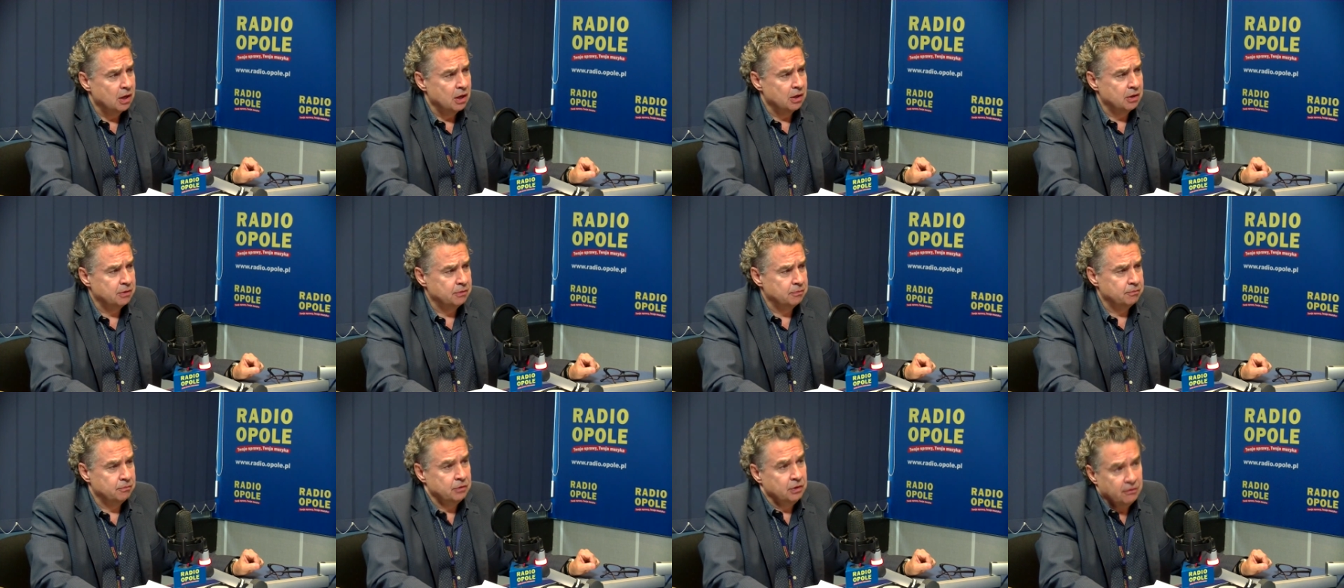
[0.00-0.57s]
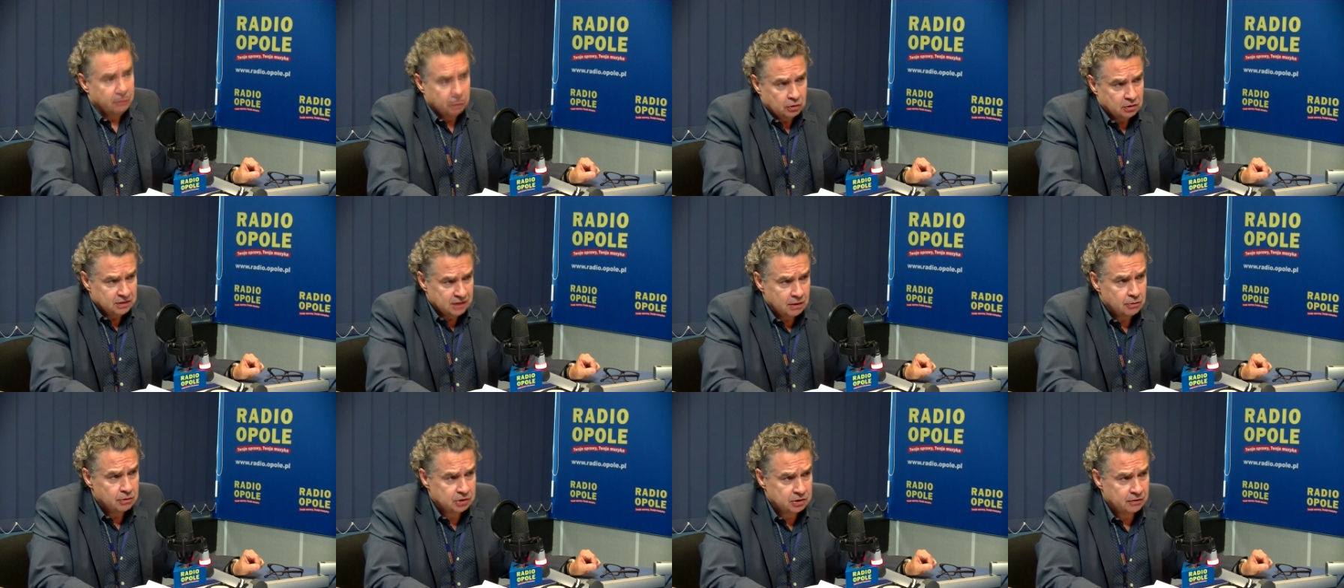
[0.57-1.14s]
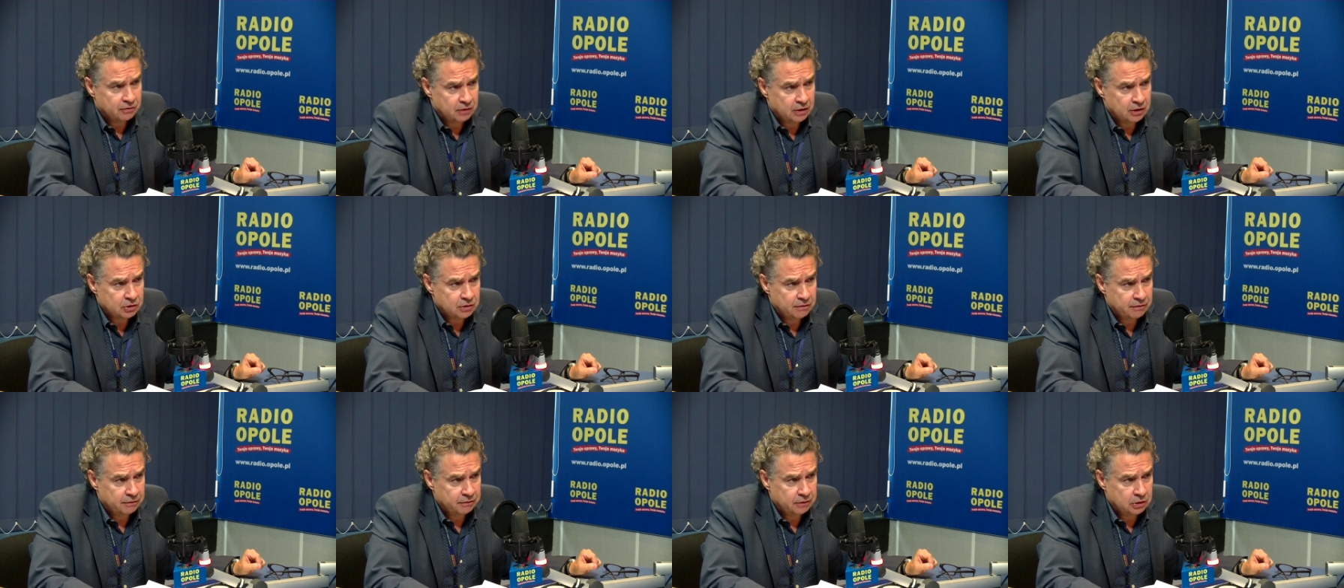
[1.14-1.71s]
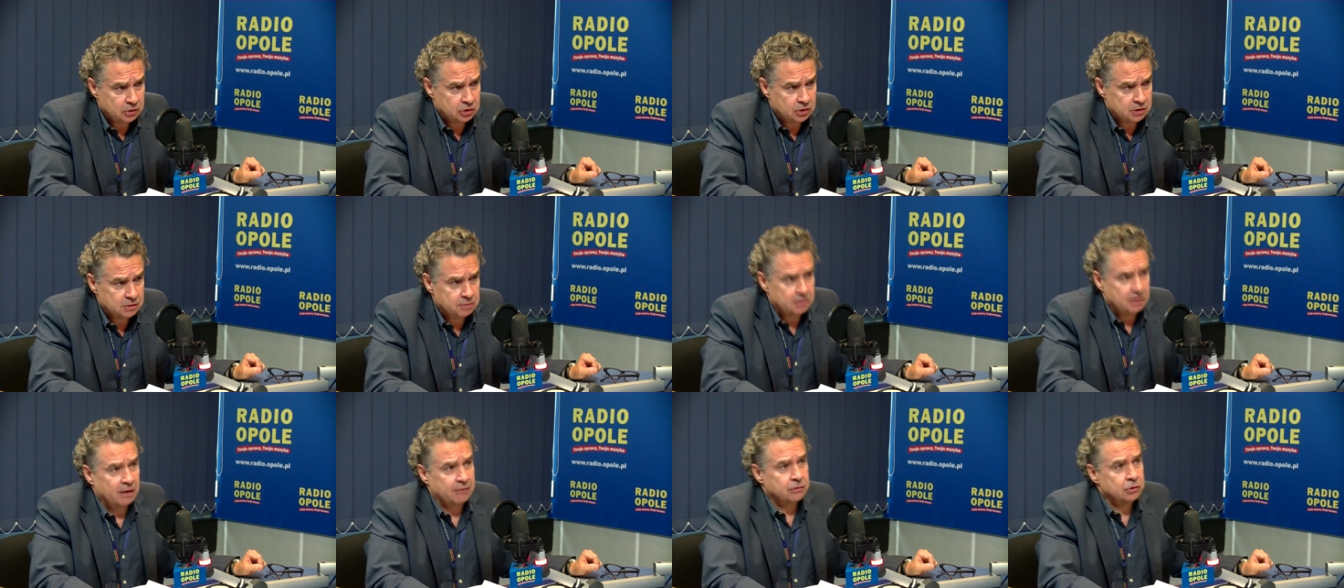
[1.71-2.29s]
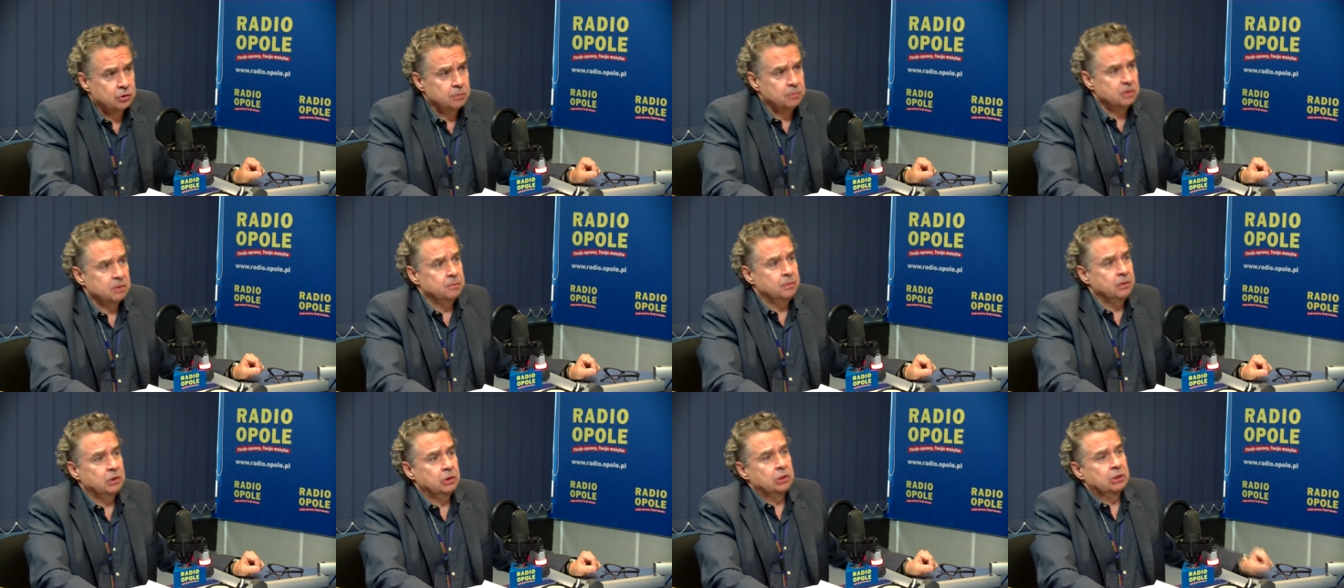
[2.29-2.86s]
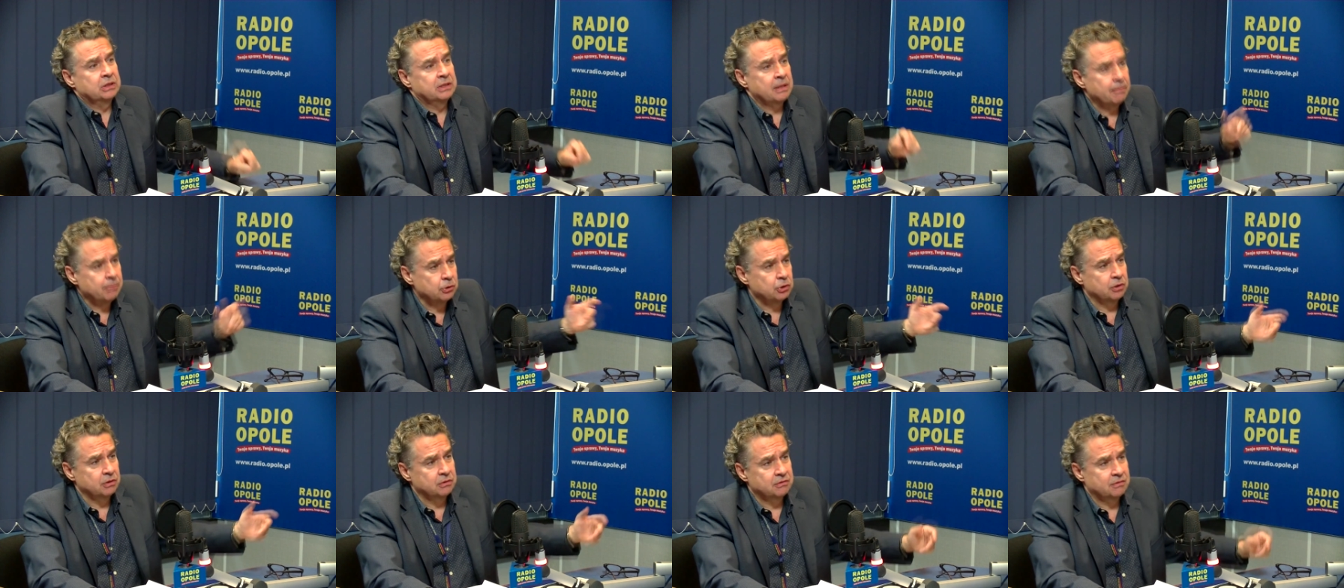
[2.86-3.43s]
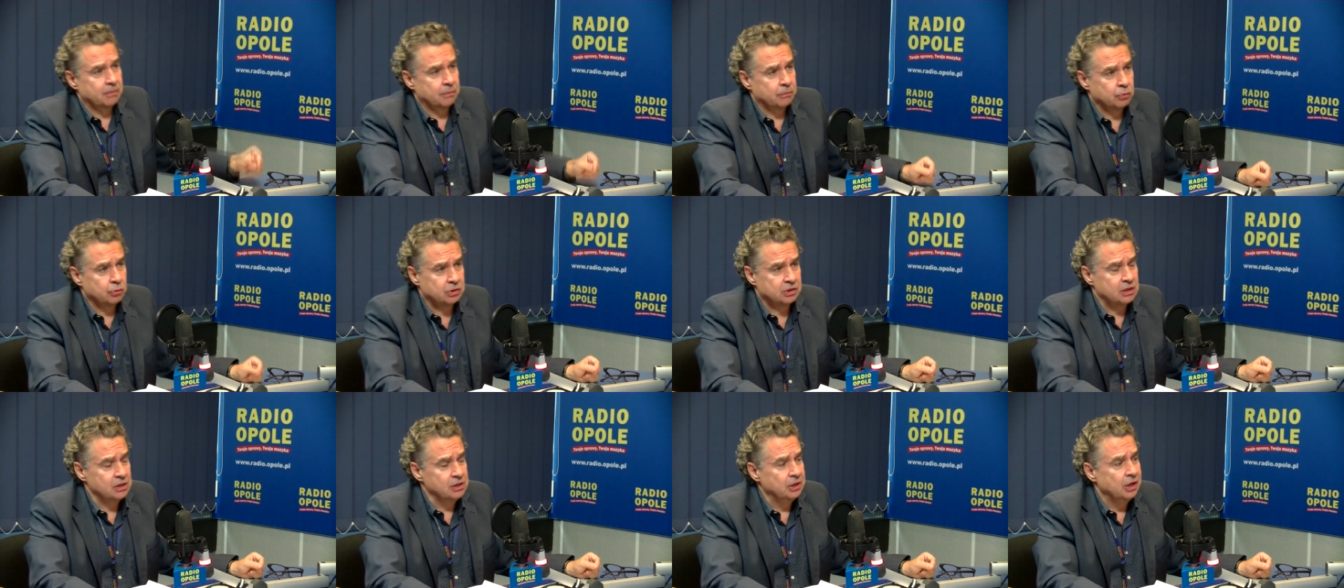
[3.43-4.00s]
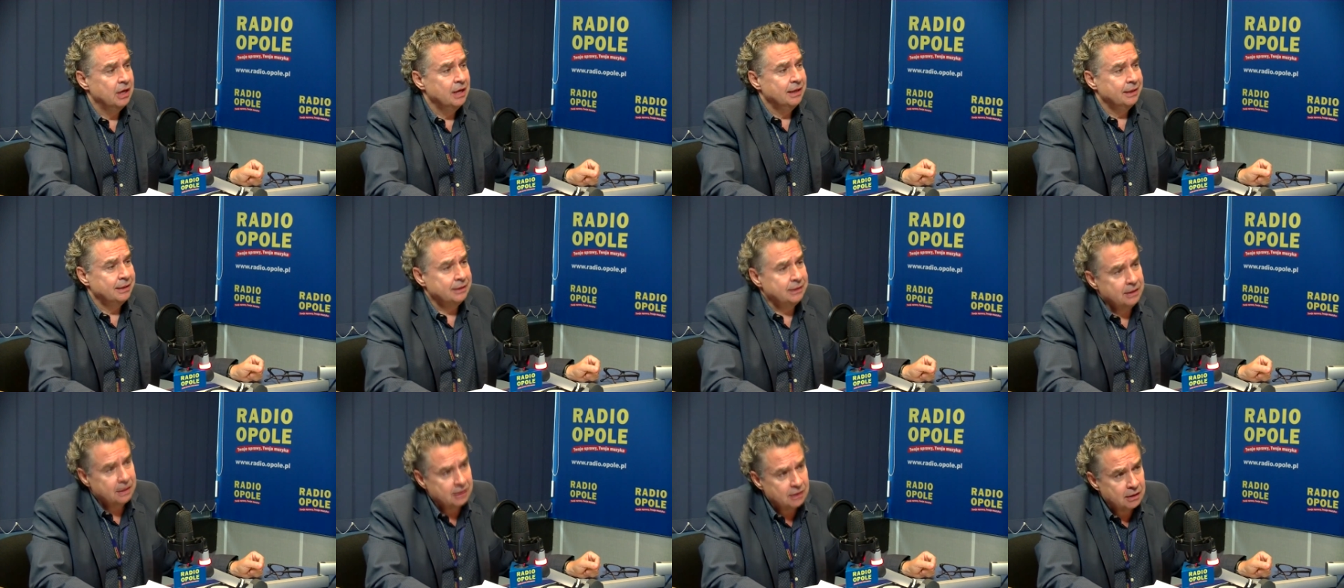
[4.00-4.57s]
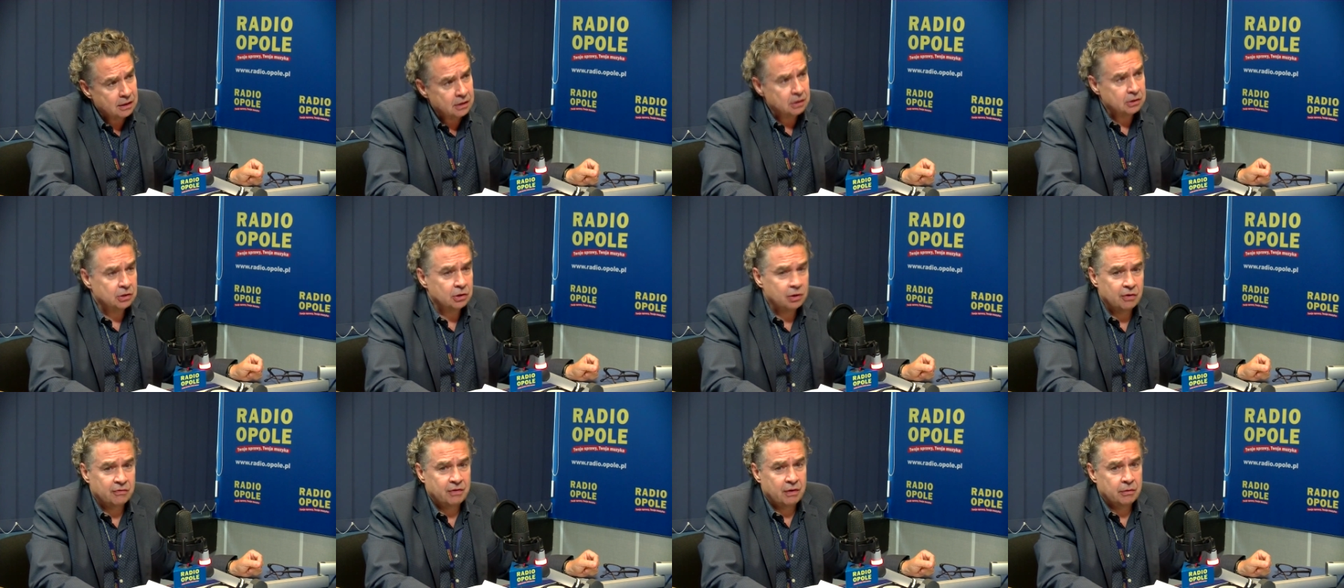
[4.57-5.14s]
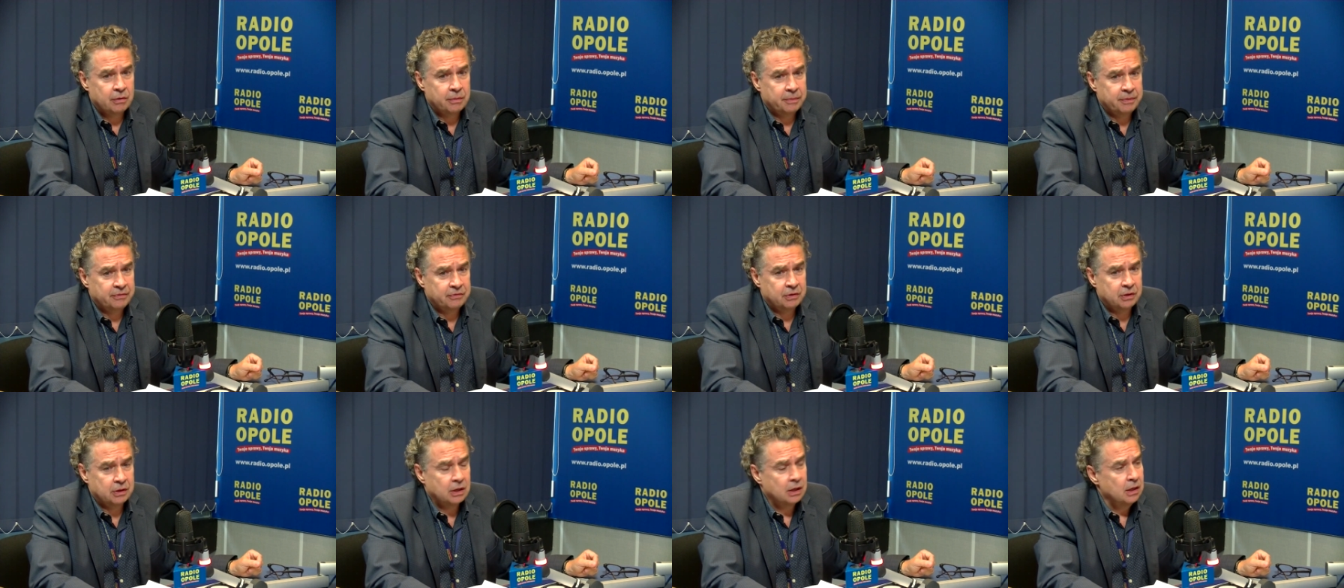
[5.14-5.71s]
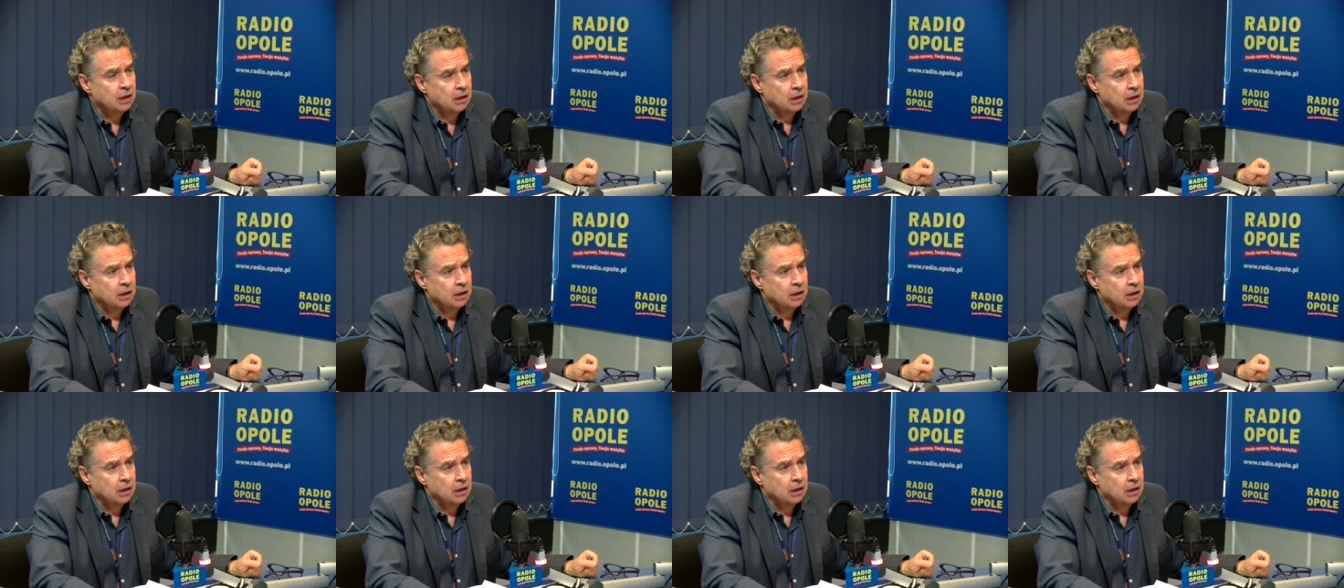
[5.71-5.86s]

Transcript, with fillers: y, nie wtrącały się w nasze wewnętrzne sprawy, żeby zbytnio za pośrednictwem Brukseli nie krytykowały pewnych